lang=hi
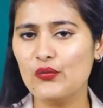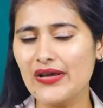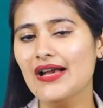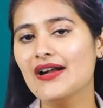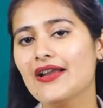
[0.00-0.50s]

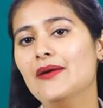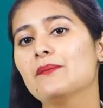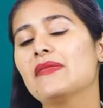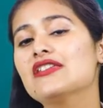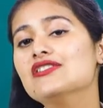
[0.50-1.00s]
वहीं अगर
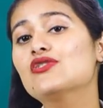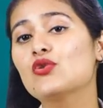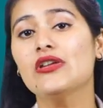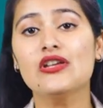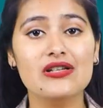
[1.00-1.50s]
हम मेजर
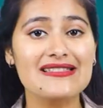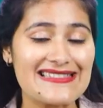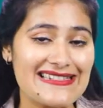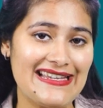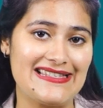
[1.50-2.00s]
ग्रोइंग
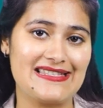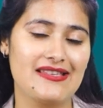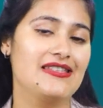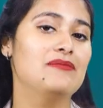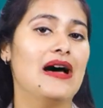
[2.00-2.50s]
स्टेट्स
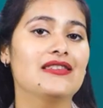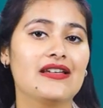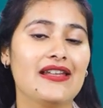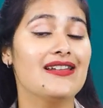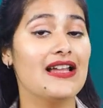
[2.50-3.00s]
की बात
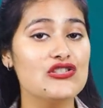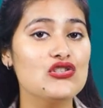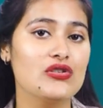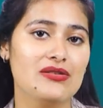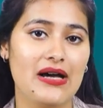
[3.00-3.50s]
करें
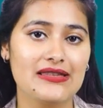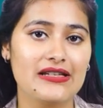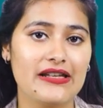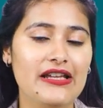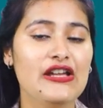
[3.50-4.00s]
राज्यों की बात
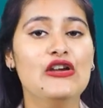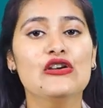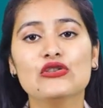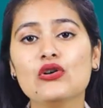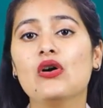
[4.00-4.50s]
करें
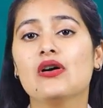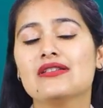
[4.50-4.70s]
तो